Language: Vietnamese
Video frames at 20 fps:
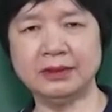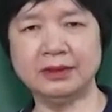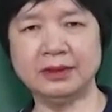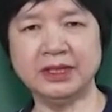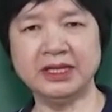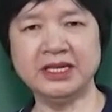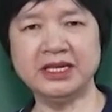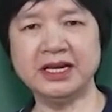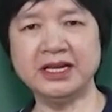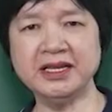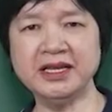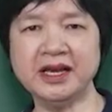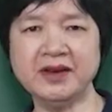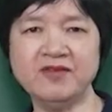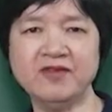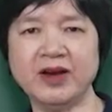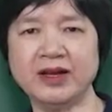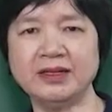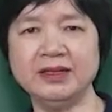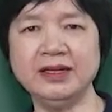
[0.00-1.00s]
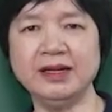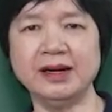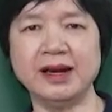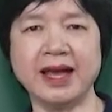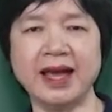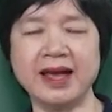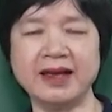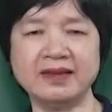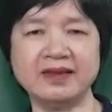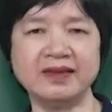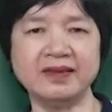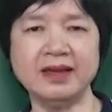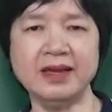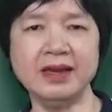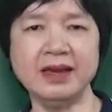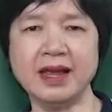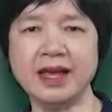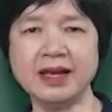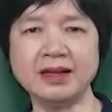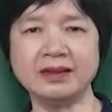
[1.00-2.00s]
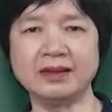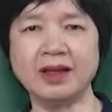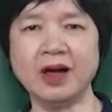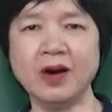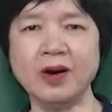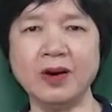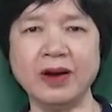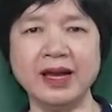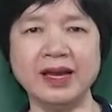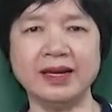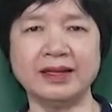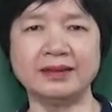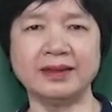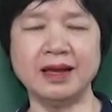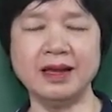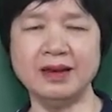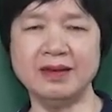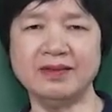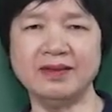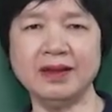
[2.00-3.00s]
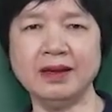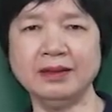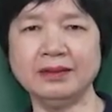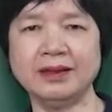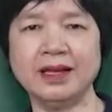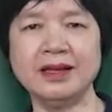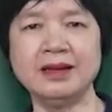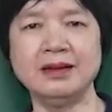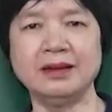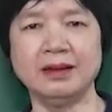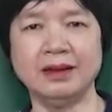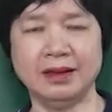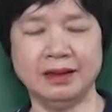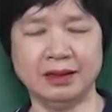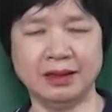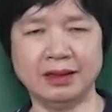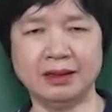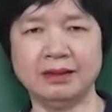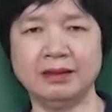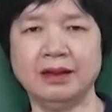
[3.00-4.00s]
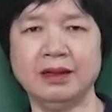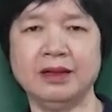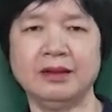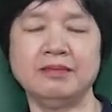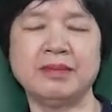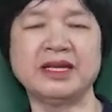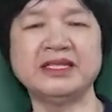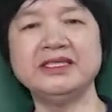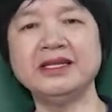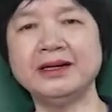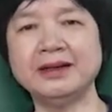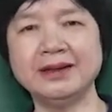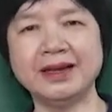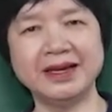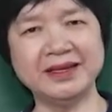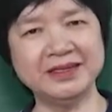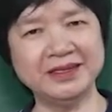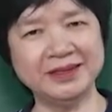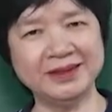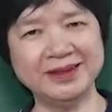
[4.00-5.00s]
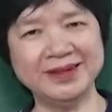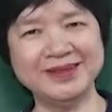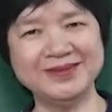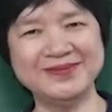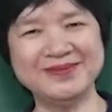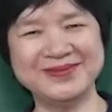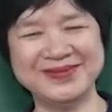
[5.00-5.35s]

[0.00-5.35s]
cái, cái nhân vật như là Asin, Hector hay là thần rớt, thần à, mặt trời hay chưa?